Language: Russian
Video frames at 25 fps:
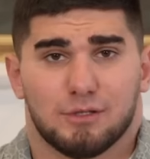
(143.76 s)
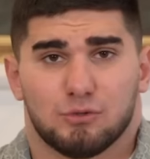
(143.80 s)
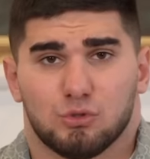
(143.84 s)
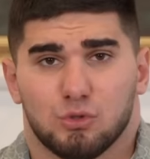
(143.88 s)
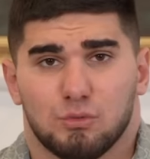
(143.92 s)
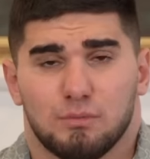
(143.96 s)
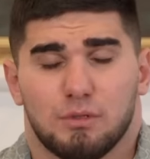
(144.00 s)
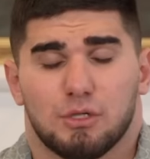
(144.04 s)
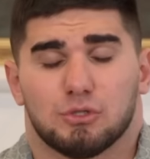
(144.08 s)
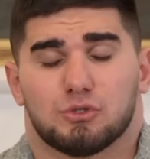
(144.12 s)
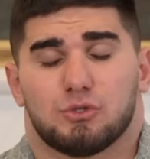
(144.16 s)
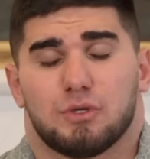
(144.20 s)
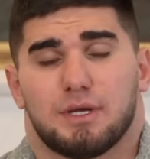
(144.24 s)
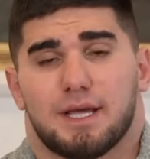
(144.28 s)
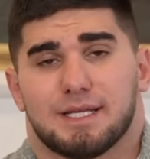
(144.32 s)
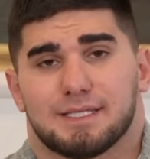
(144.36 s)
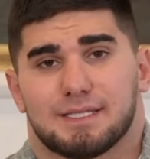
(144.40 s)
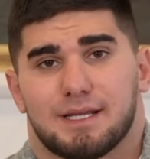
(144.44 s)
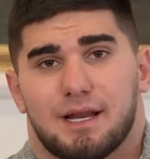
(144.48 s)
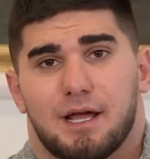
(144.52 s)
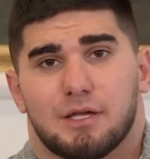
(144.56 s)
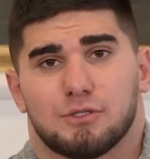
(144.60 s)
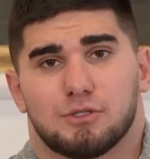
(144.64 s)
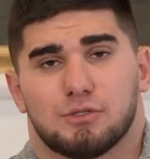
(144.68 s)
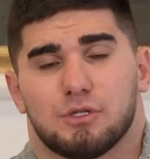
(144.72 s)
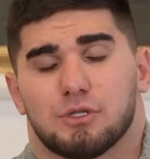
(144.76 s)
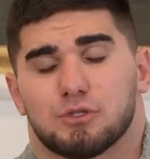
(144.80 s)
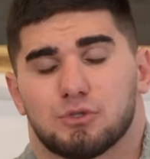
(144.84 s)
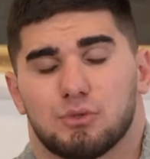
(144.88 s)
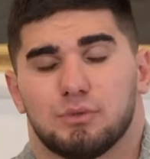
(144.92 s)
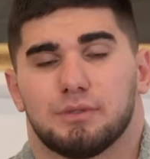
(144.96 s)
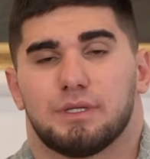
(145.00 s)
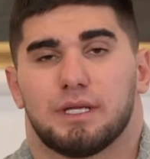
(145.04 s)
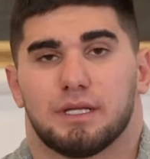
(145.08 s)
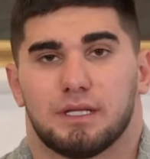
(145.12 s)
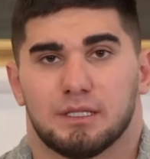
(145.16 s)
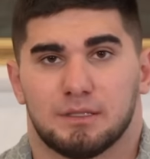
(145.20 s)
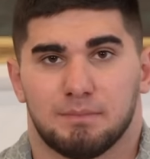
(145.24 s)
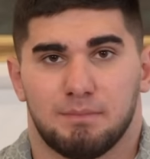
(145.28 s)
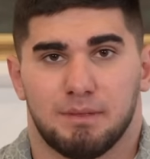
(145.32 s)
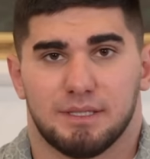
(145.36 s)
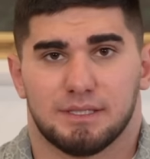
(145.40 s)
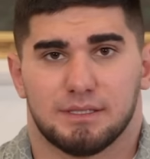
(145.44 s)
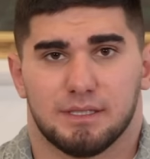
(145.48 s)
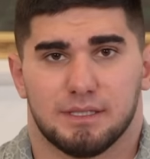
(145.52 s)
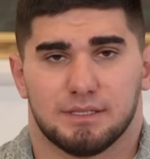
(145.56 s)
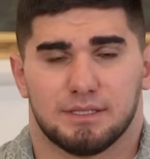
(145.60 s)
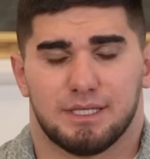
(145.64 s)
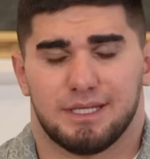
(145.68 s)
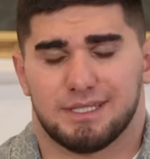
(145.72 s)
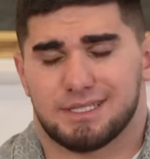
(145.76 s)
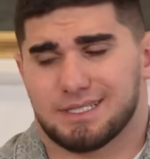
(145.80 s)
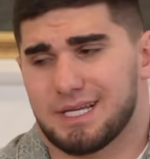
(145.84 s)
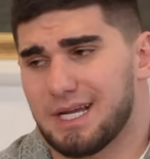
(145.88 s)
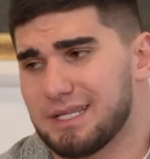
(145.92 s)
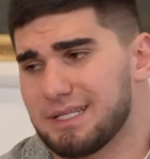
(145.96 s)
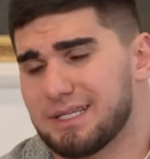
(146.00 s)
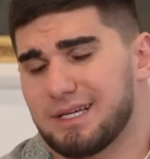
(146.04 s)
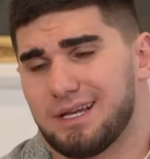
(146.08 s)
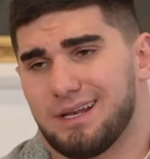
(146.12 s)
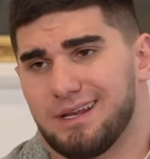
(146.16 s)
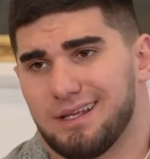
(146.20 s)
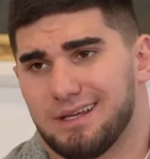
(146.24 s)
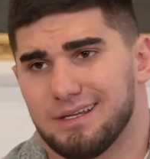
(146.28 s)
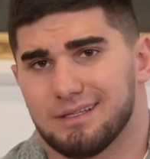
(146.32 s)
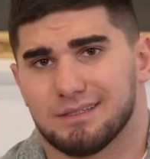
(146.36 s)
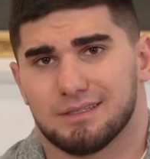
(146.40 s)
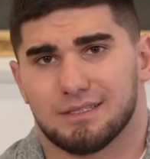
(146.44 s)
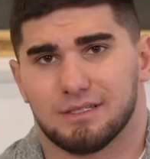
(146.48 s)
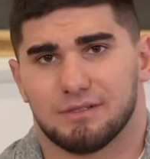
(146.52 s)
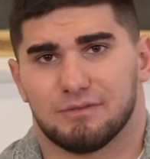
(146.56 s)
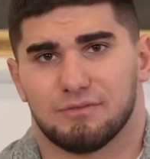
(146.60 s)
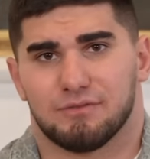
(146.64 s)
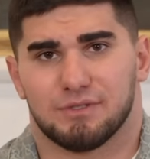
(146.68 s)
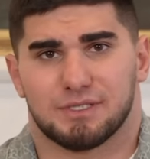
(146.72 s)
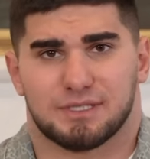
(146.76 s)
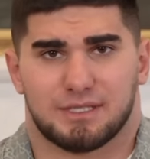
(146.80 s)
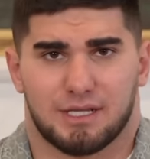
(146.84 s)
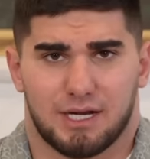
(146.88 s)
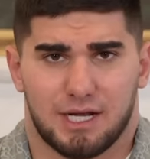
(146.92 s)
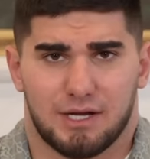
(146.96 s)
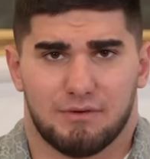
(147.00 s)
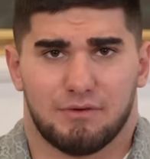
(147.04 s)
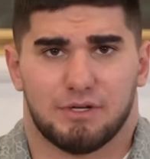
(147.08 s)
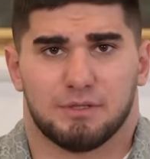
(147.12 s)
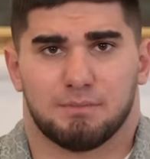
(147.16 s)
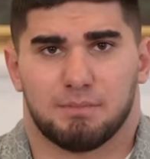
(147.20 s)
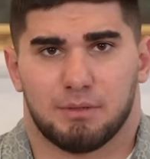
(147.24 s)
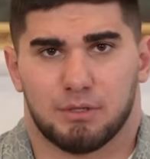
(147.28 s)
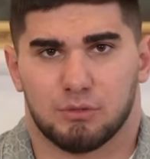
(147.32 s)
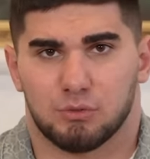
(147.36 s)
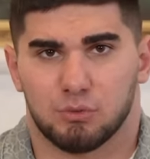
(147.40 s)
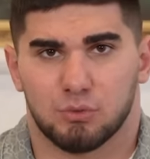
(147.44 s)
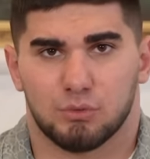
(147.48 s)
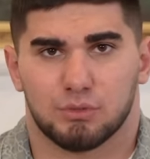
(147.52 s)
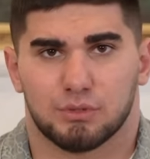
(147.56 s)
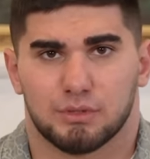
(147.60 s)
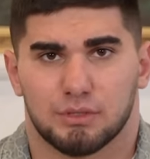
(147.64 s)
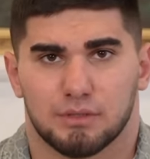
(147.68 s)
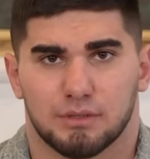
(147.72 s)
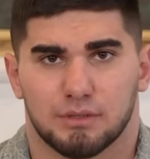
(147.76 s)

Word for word: думал, что я сразу начну делать бизнес, искать клиентов, выстраивать продукт